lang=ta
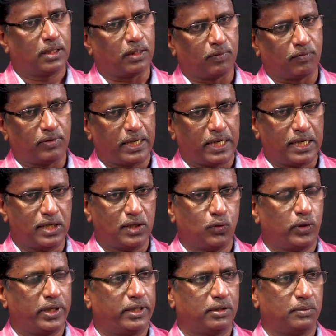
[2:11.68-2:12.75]
இல்லை வேர்ல்டு
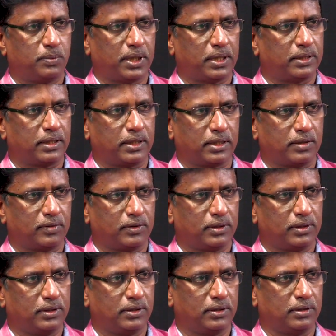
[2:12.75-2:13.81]
வைடுன்னு பார்த்தீங்கன்னா
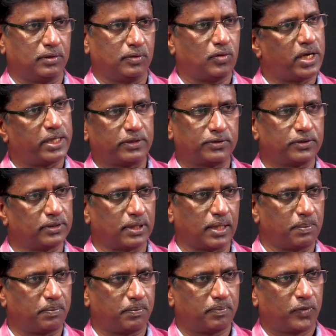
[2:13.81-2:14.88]
வந்து வாரிசு தான்
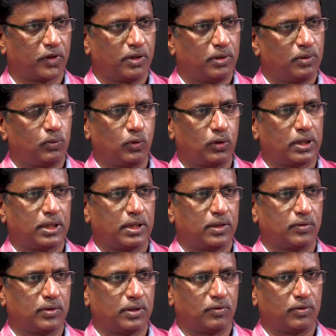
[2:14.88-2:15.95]
உலக
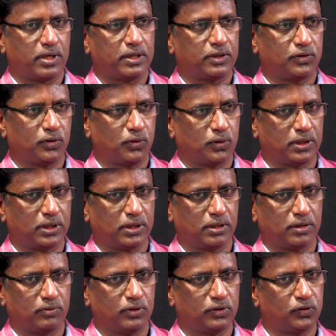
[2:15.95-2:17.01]
அளவில் வாரிசுவோட
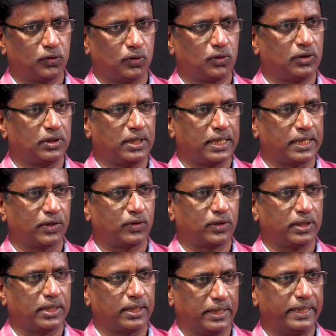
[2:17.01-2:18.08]
வசூல் வந்து
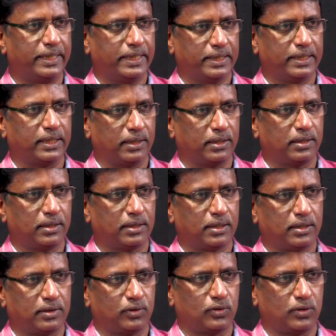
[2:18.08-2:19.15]
ஏறக்குறைய இன்னைக்கு
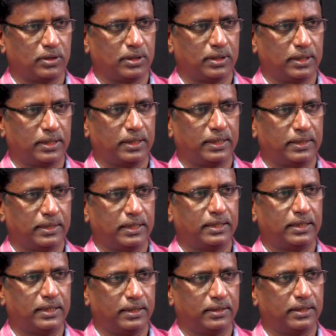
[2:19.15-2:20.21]
நான் சொல்கிறது இன்றைய
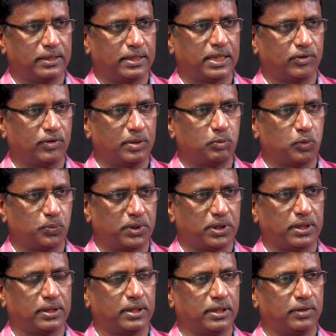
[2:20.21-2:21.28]
தேதி இந்த ஜனவரி
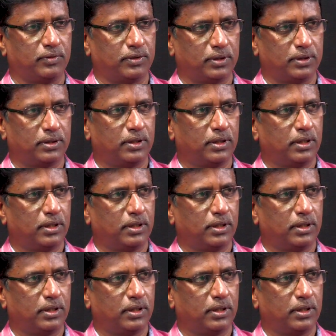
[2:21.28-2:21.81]
முப்பதாம் தேதி வந்து